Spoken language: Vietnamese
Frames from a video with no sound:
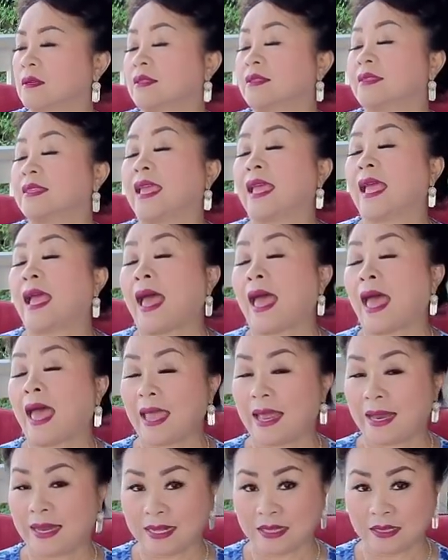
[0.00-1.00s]
chị
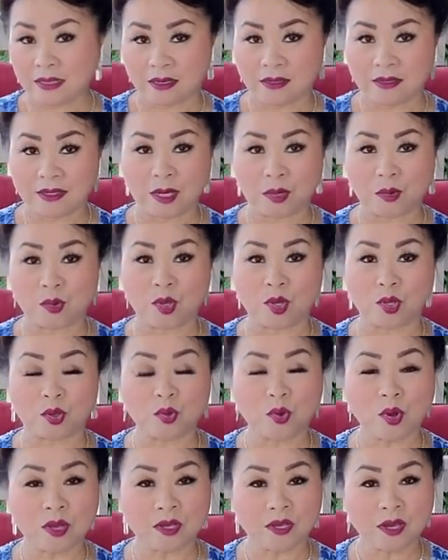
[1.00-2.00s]
hai lên tới chị của
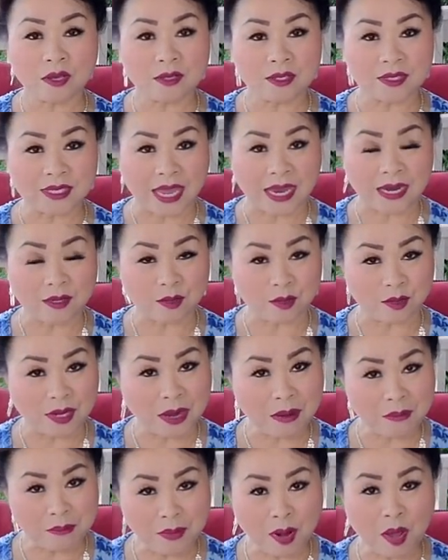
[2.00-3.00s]
tôi ăn cơ sải cho
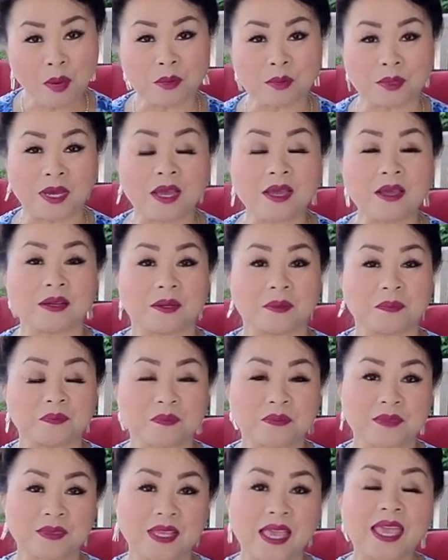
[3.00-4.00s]
nên long đó
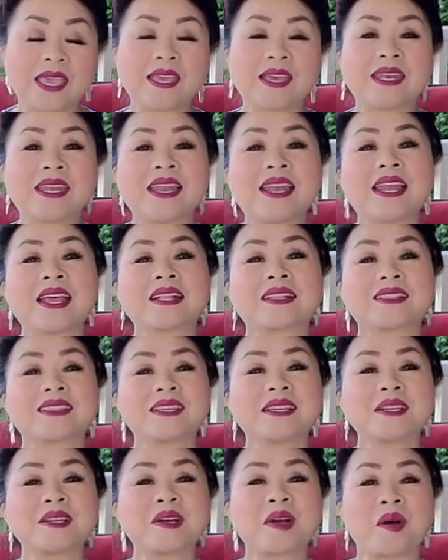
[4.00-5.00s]
ấy giờ nên lăng
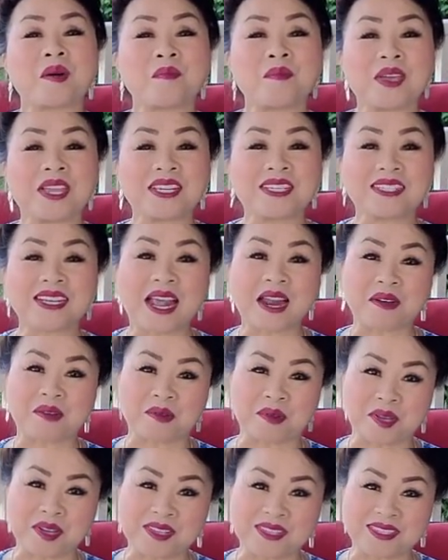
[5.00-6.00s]
tư không mới ra
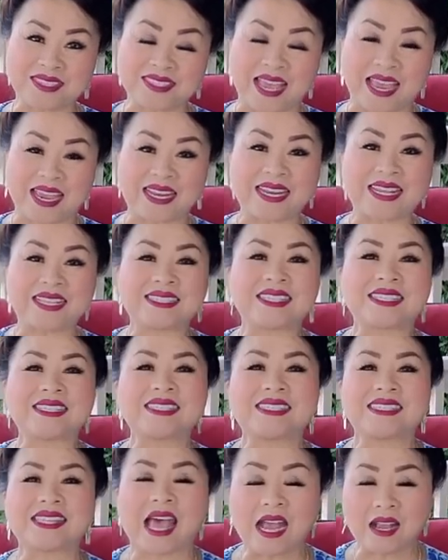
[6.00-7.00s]
luôn cơ sải nên sẽ
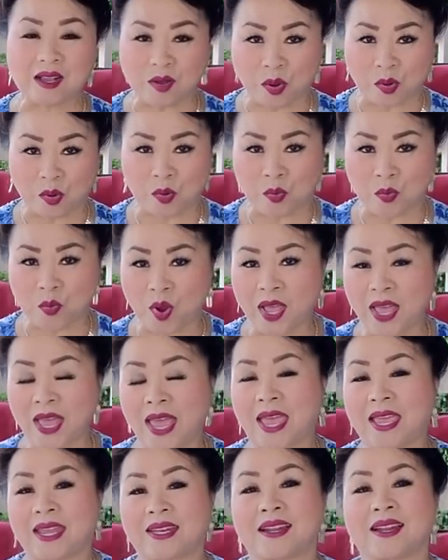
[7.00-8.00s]
sải cậu cũng muốn
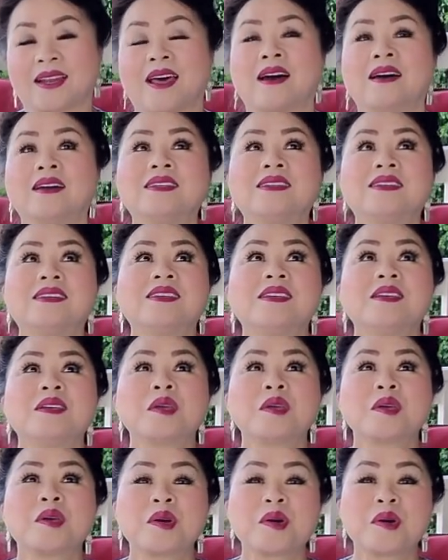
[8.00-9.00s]
hay nó lòng
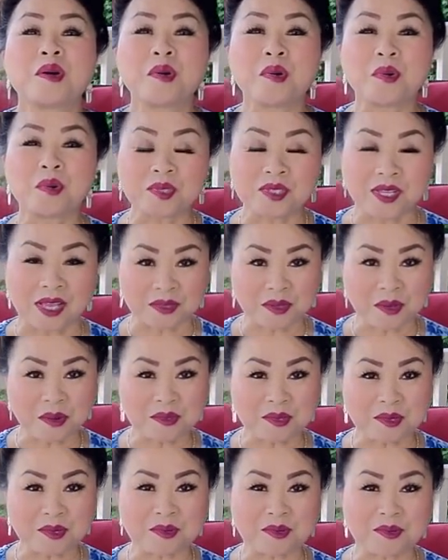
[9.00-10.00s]
hù sợ tông
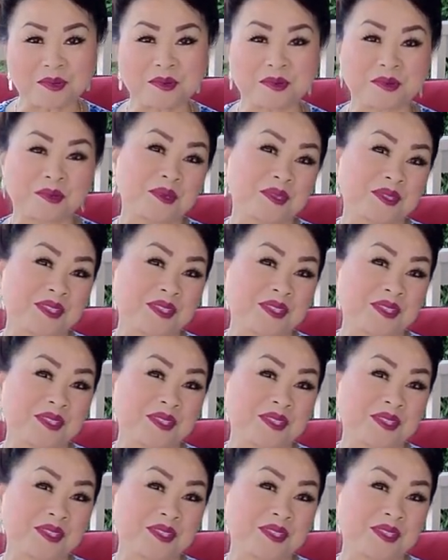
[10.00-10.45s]
trâu của của tôi